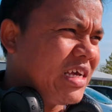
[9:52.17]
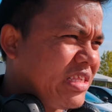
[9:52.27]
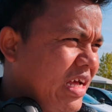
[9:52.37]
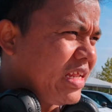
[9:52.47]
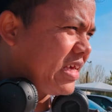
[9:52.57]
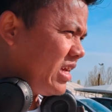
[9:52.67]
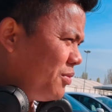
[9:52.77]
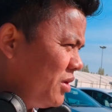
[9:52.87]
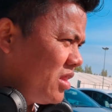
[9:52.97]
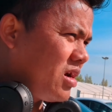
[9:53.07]
के चल के
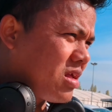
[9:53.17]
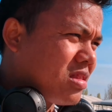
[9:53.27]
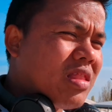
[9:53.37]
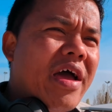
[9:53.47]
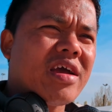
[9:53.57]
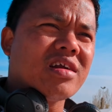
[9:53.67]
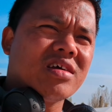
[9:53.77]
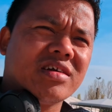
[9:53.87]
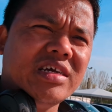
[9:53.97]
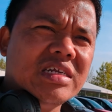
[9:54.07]
अभी तक ढाई
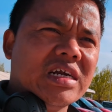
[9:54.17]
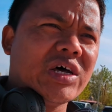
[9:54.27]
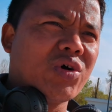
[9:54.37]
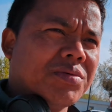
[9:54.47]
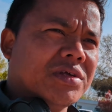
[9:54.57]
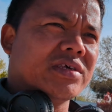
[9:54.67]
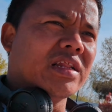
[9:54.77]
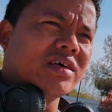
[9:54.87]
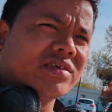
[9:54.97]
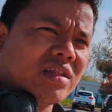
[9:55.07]
घंटा तीन घंटा हो गया मैं
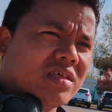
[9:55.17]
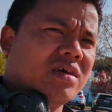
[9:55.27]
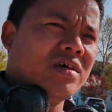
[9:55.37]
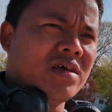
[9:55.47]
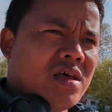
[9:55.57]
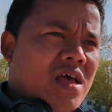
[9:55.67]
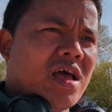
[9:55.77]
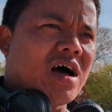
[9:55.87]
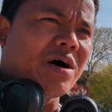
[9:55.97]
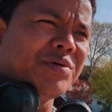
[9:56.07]
चलते चलते
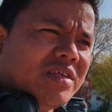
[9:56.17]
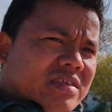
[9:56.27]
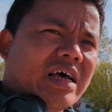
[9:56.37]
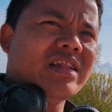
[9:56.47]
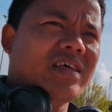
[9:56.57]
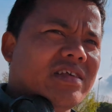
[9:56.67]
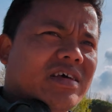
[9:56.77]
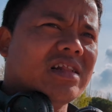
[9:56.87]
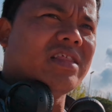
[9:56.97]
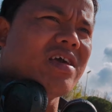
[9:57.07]
अभी चलते
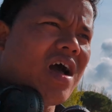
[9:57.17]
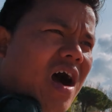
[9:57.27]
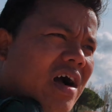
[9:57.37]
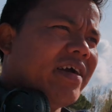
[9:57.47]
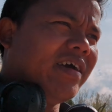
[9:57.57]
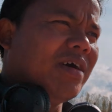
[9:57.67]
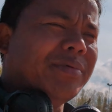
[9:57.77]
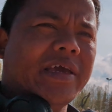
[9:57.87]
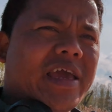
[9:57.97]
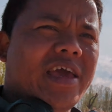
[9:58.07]
चलते आ गया
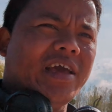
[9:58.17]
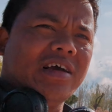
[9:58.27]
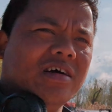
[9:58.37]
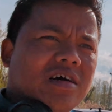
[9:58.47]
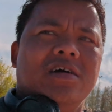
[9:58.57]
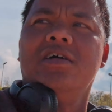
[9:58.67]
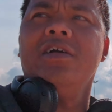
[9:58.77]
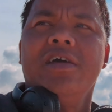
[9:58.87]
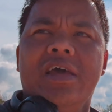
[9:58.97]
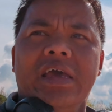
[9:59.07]
अभी एक
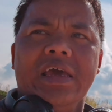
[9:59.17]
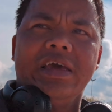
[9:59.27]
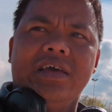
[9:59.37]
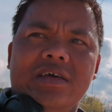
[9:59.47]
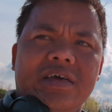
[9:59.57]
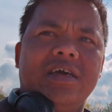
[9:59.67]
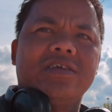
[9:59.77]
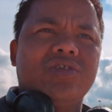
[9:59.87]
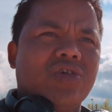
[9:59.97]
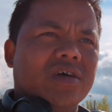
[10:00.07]
एक
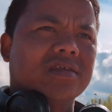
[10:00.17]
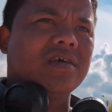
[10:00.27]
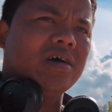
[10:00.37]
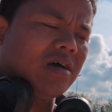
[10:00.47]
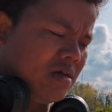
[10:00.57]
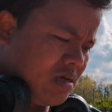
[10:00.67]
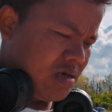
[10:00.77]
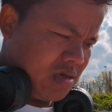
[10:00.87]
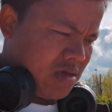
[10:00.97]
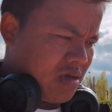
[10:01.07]
छोटा सा
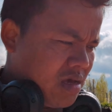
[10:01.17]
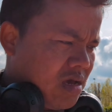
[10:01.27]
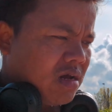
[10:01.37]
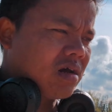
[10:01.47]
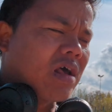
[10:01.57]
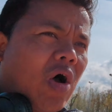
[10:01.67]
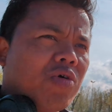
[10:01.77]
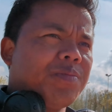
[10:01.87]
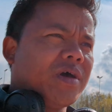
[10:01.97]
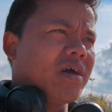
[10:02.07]

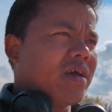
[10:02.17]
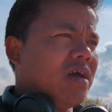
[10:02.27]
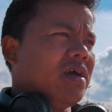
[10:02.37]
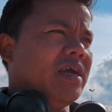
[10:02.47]
ग्राउंड पे आ गया